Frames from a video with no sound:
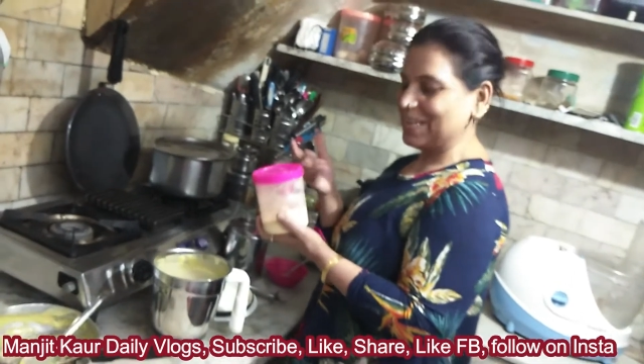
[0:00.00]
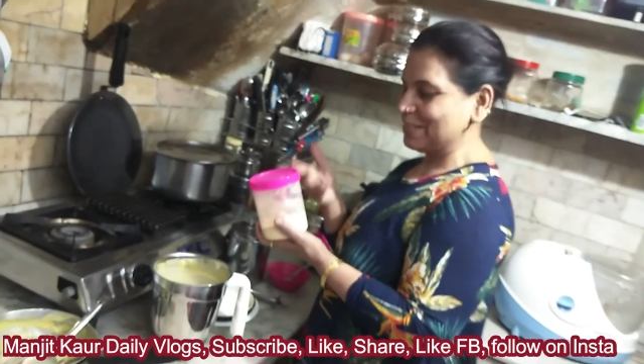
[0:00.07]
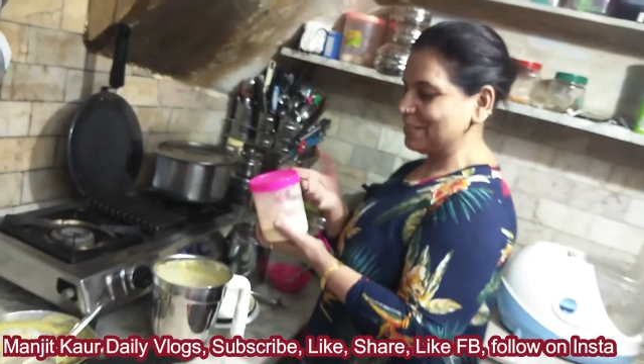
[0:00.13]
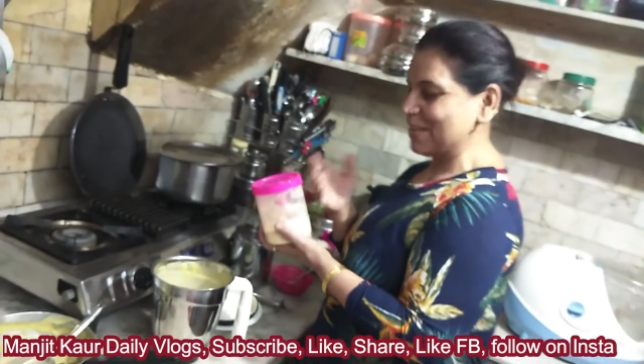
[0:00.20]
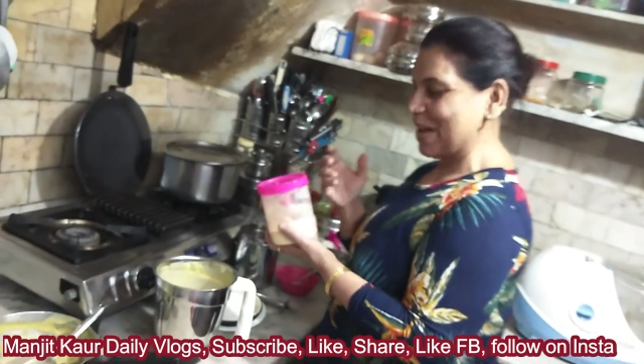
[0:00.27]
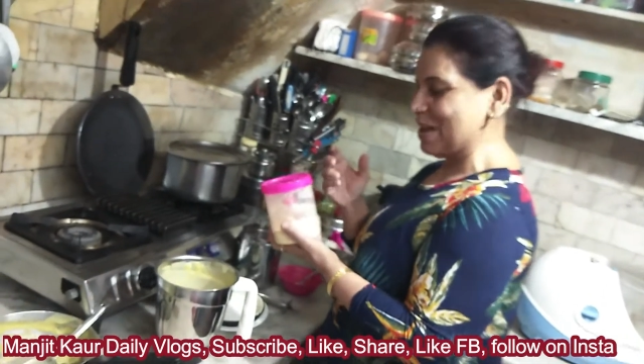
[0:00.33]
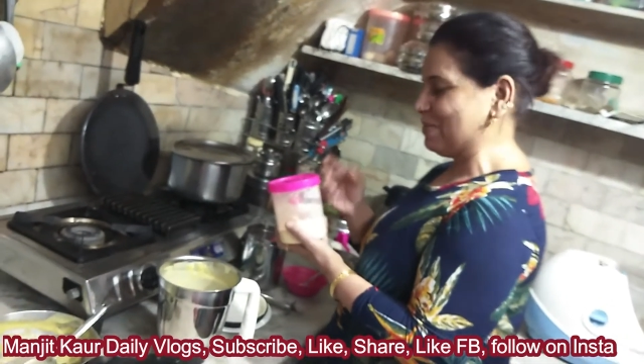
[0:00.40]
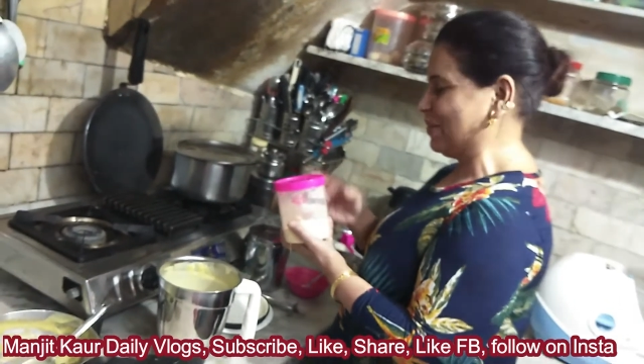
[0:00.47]

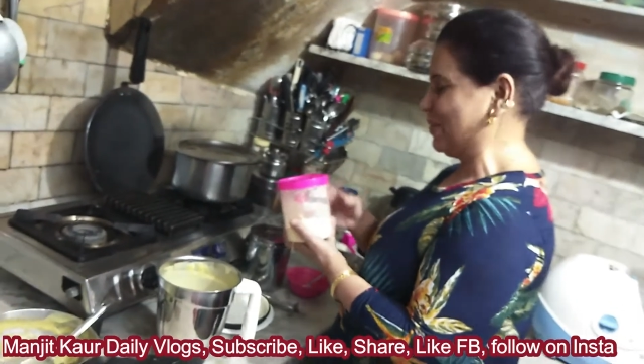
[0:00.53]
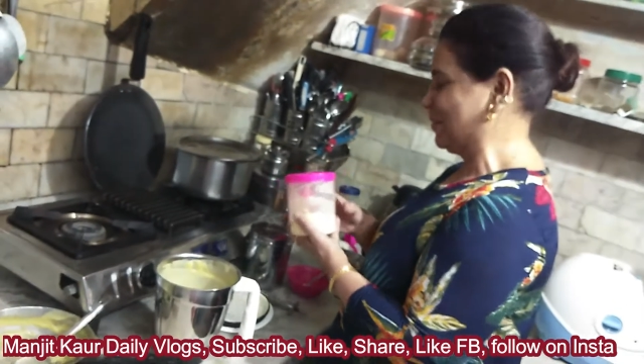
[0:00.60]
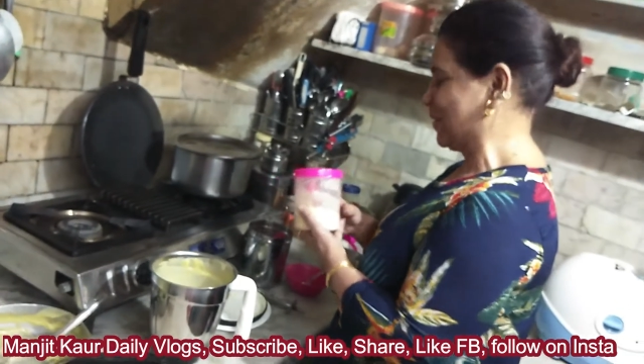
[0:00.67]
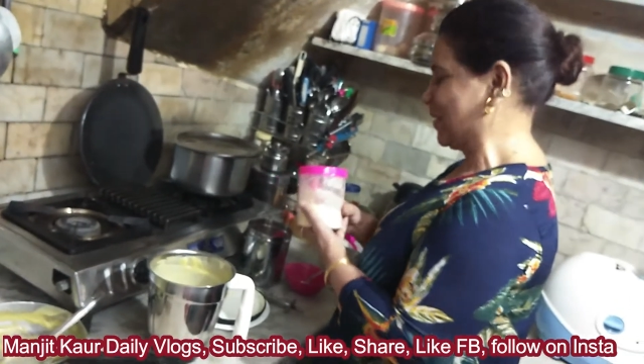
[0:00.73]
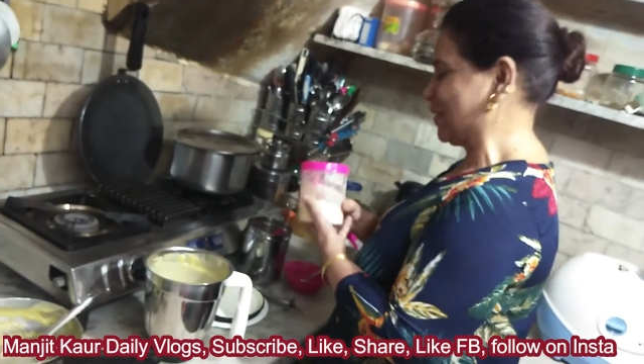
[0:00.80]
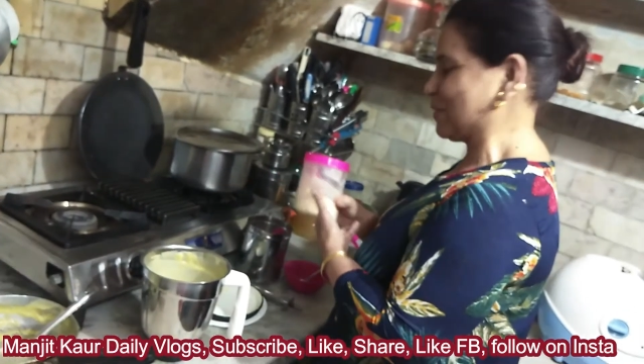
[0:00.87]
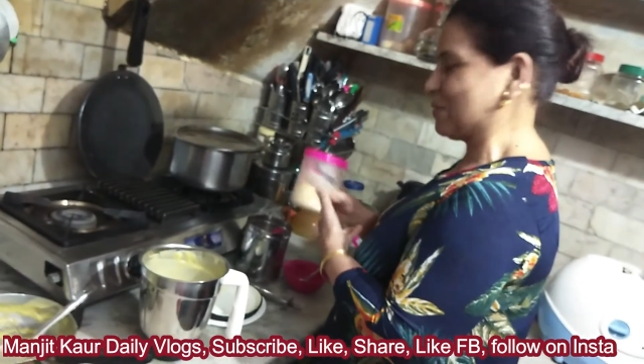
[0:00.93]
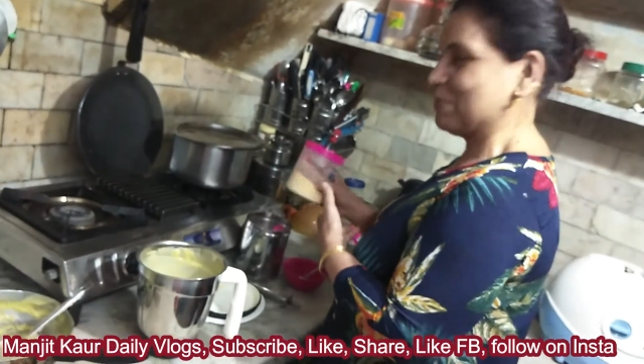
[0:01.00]
साल भर हो
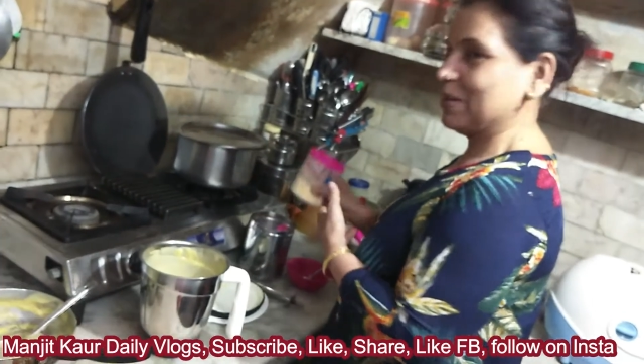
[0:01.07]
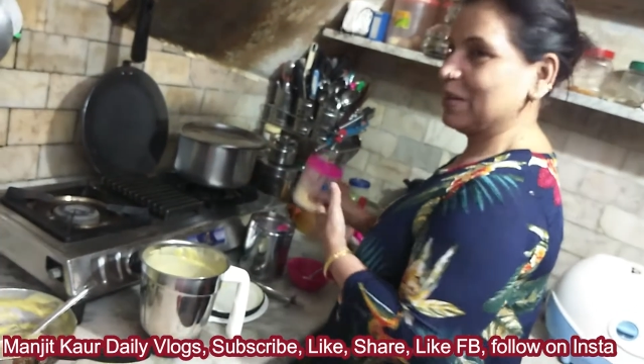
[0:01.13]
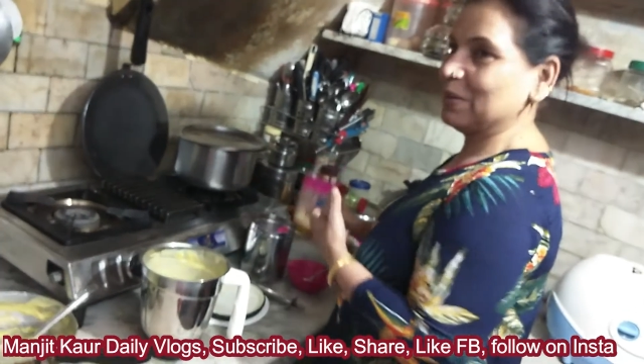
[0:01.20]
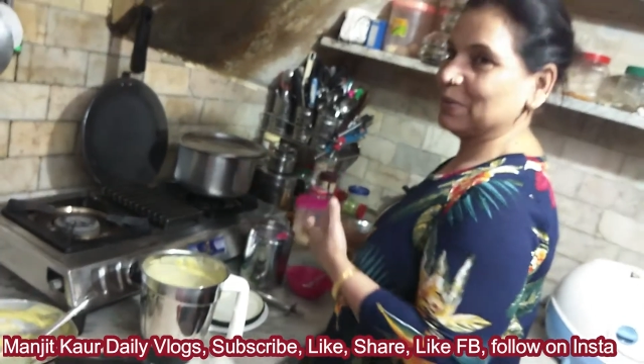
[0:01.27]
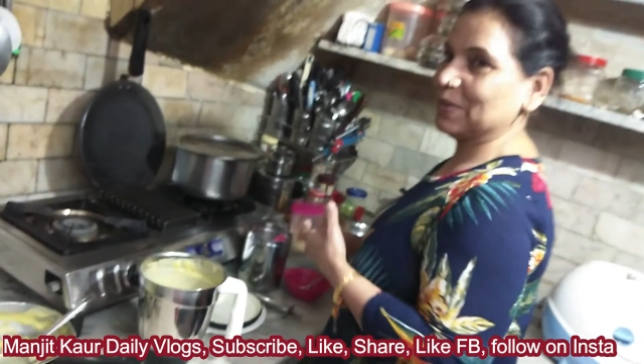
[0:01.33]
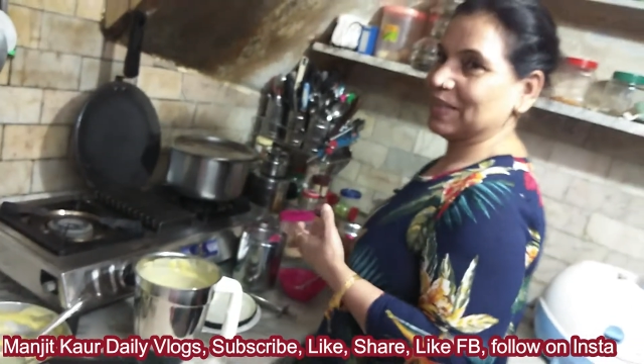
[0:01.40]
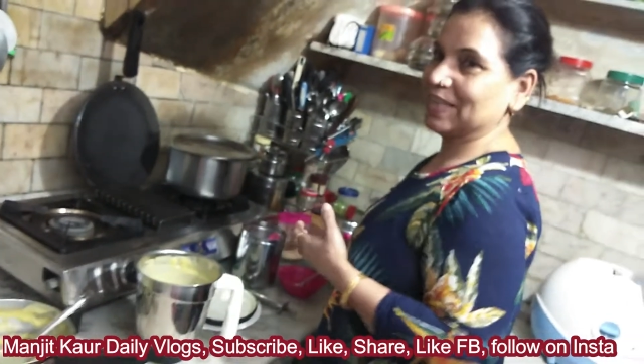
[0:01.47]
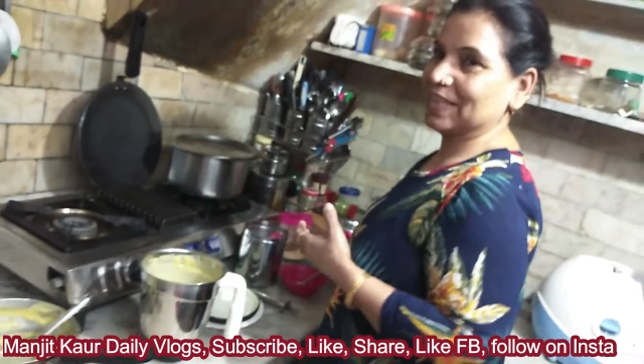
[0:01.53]
गया इसको पड़े
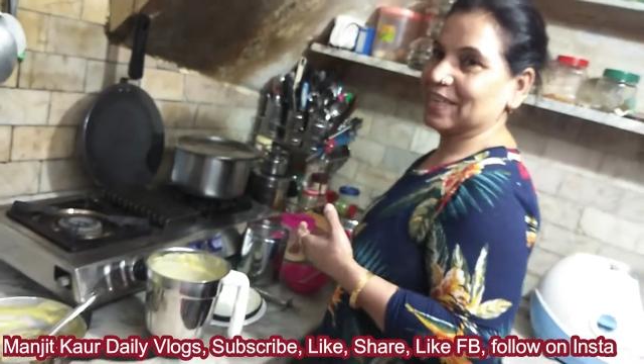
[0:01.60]
हुए